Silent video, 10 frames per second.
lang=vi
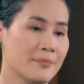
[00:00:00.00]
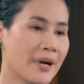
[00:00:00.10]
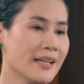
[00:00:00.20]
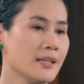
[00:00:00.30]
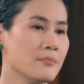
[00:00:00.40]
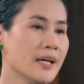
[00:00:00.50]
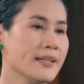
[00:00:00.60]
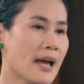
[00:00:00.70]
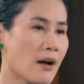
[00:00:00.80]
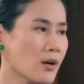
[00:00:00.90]
má chỉ
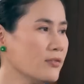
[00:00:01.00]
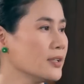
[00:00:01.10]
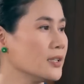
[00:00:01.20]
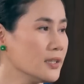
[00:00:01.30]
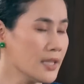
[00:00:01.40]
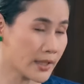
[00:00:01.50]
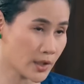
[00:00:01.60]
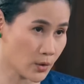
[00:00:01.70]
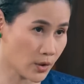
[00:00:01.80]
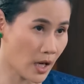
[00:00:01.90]
mới giao có phần nửa việc
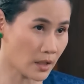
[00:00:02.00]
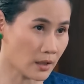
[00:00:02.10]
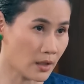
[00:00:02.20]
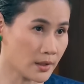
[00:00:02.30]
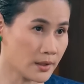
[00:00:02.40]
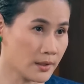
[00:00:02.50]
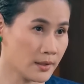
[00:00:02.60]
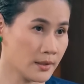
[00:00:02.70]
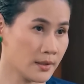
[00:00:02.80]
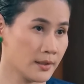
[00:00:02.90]
cho tụi con thôi
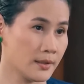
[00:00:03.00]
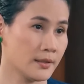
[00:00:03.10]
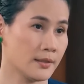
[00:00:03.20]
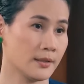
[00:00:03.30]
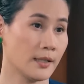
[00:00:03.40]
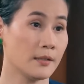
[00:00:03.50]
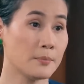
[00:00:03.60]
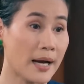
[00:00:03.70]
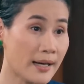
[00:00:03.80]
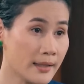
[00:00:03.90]
từ
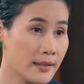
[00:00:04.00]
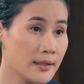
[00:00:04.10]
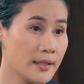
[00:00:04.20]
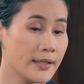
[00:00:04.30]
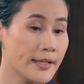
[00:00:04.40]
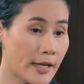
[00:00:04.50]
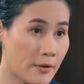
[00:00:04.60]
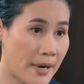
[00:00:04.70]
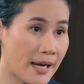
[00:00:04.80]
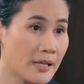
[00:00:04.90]
mai á đi
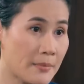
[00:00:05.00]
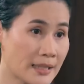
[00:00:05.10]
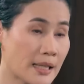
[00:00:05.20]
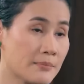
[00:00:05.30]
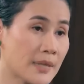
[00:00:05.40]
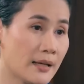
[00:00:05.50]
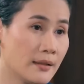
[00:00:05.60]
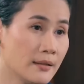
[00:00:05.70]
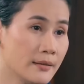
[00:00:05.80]
theo má để má tập tành